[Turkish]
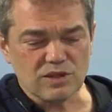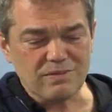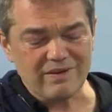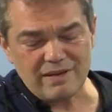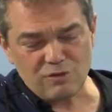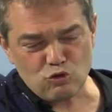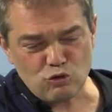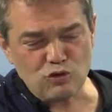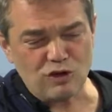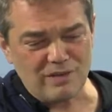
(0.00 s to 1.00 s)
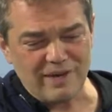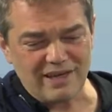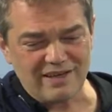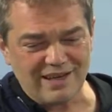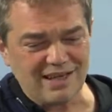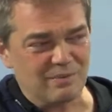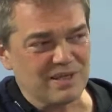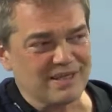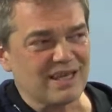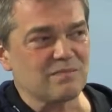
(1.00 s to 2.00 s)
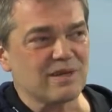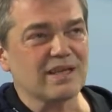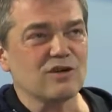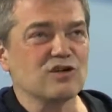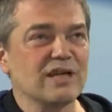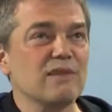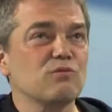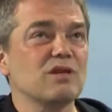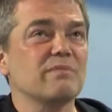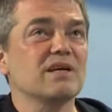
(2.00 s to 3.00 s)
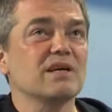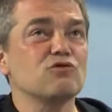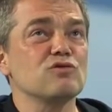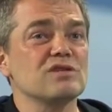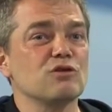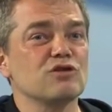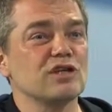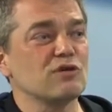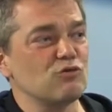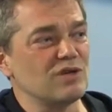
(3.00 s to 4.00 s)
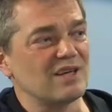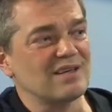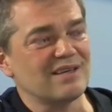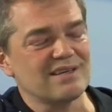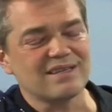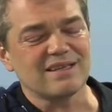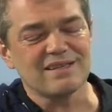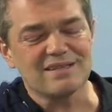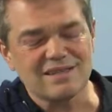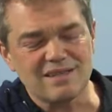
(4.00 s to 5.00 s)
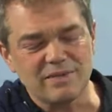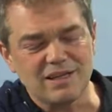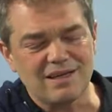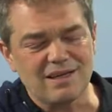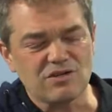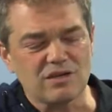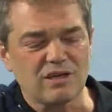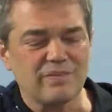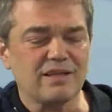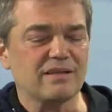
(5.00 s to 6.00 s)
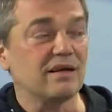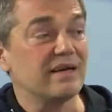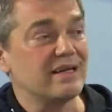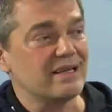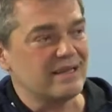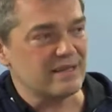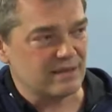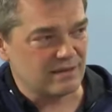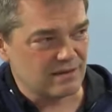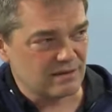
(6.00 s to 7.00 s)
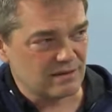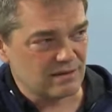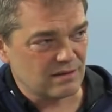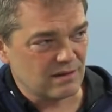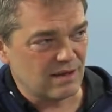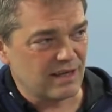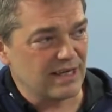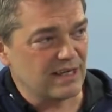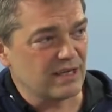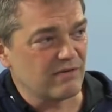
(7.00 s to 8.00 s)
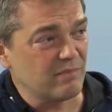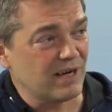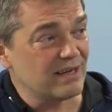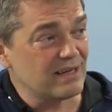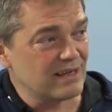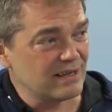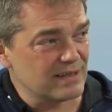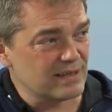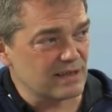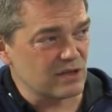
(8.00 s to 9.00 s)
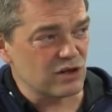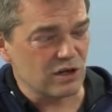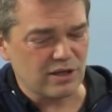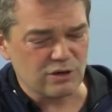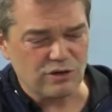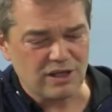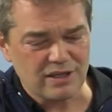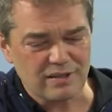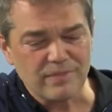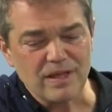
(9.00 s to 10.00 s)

şimdi evler şunu söyleyeyim belki rakamla izah etmeden önce. Yani bundan birkaç yüzyıl önceki dünyadaki insanların zihni belirleyen şey temelde aileleriydi. Aileleri ve mahalleleri nasılsa aşağı yukarı öyleydi.